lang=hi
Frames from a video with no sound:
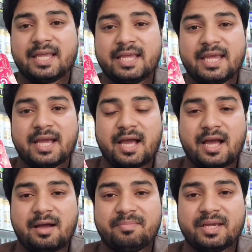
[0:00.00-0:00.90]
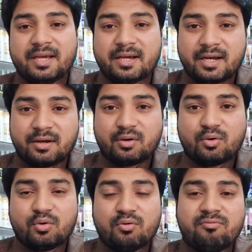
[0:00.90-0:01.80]
कि ये आपके कलर
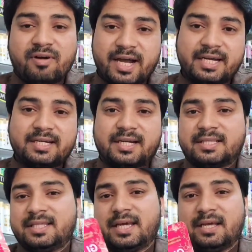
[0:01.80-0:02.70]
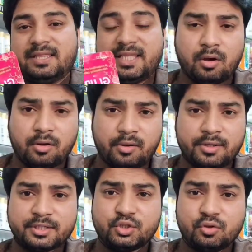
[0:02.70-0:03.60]
को वाइट करता है
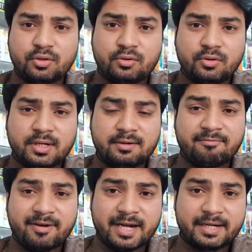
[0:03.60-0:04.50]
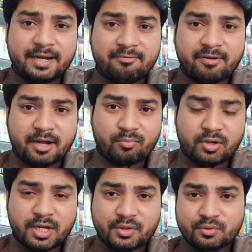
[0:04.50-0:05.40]
और जो लोग वाइटनिंग
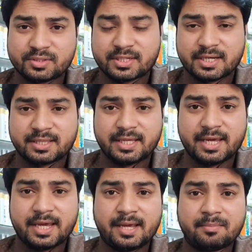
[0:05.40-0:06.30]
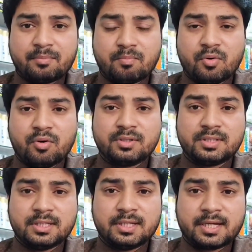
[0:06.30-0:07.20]
फार्मूला यूज़ करते हैं
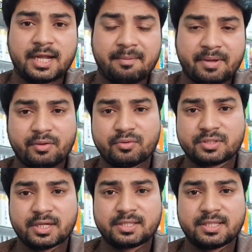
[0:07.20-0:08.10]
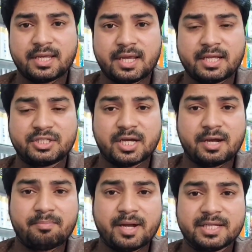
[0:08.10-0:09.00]
बहुत क्रीमें यूज़ करते हैं
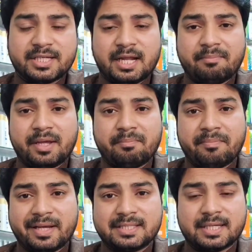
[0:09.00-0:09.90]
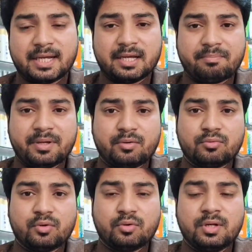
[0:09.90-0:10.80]
चार पांच क्रीमें मिक्स करके फिर
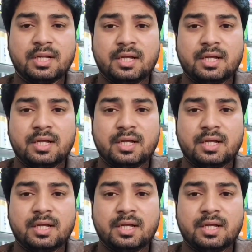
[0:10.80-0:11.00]
वो